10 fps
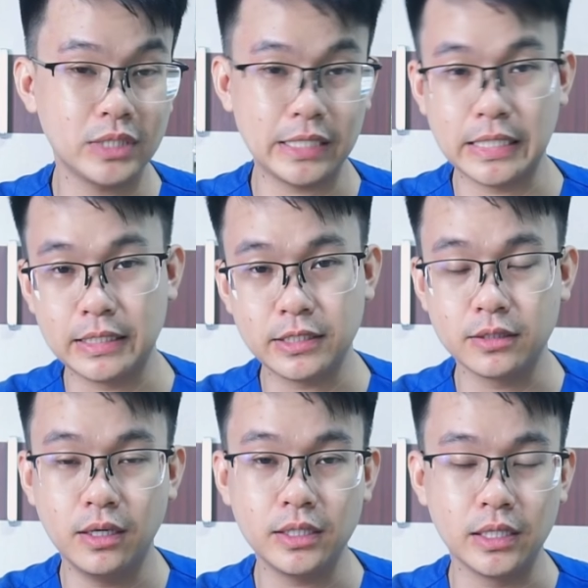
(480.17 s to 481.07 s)
chai xịt đi chăng
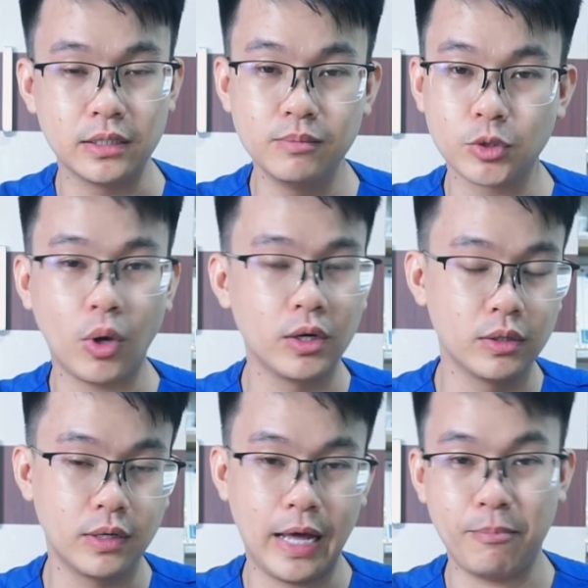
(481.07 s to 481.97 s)
nữa thì cứ một
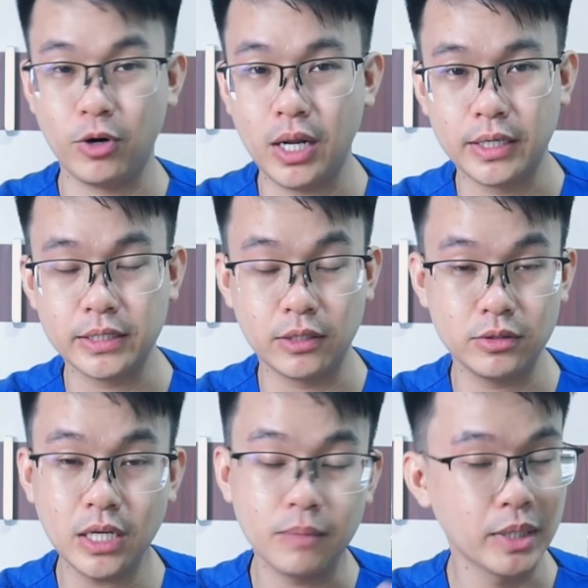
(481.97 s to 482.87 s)
tuần làm một lần ấy thì nó
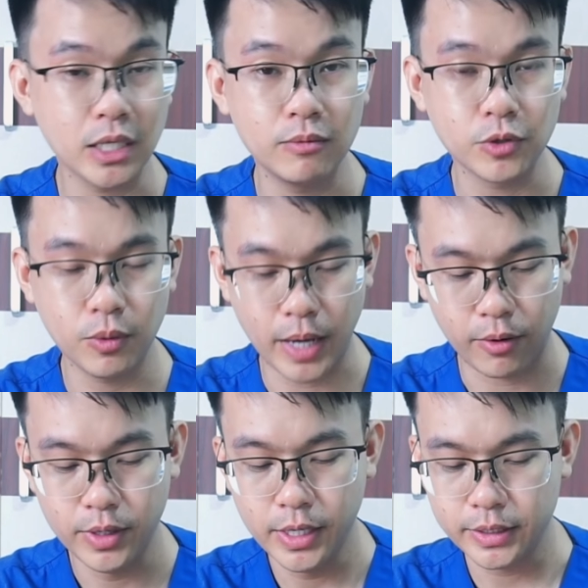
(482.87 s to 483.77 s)
rất là mất công, đúng không nào?
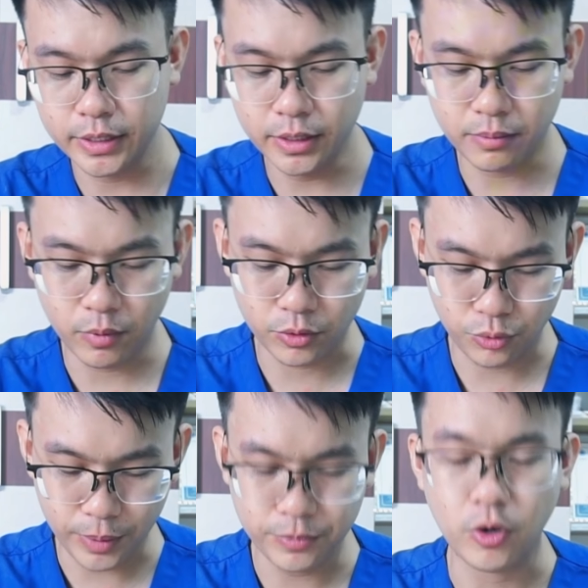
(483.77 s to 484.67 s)
Thế nhưng một
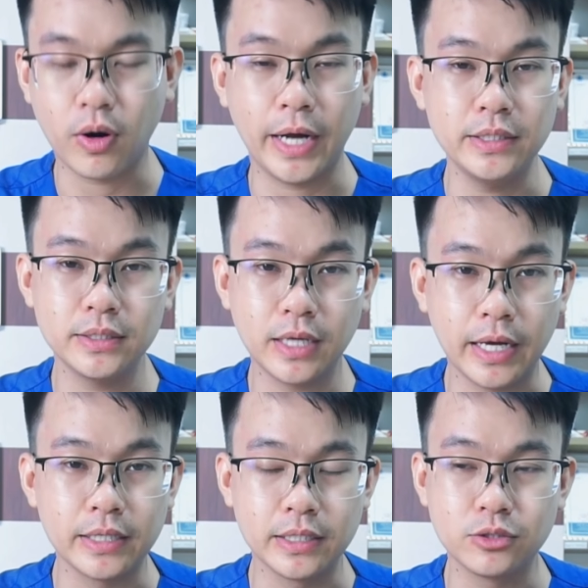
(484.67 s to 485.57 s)
tuýp nhỏ gáy như thế
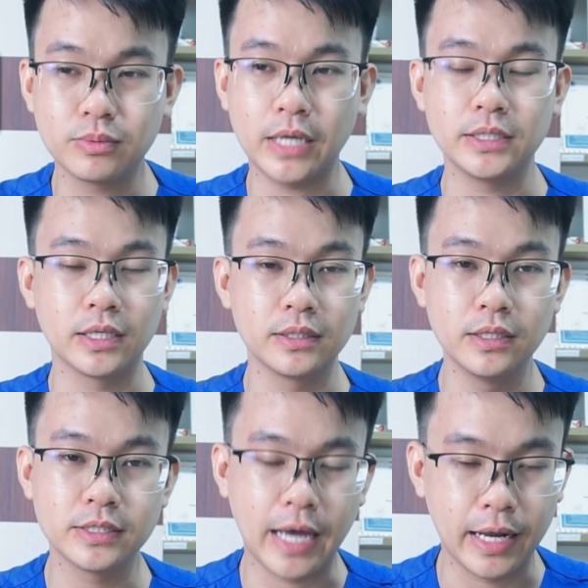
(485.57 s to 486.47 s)
này thì chúng ta chỉ cần
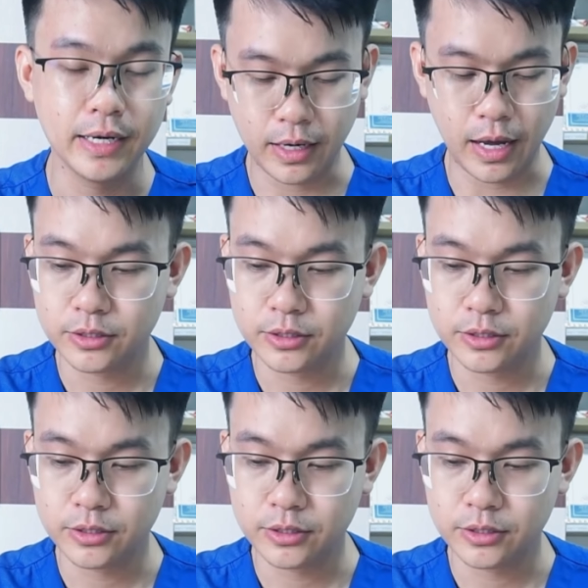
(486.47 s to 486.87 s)
đơn giản là